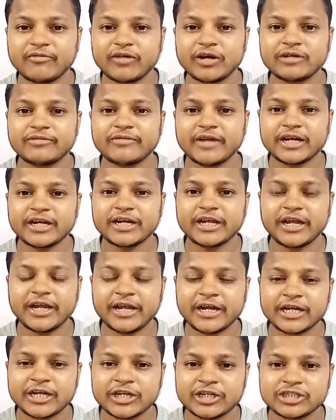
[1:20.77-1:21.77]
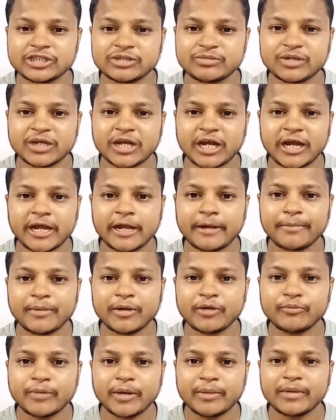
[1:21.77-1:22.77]
वन ट्वेंटी एट जी बी का यहाँ
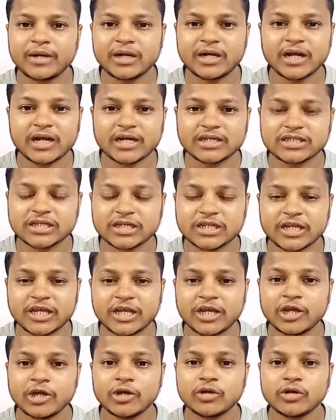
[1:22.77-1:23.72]
पे मेमोरी लगा सकते हैं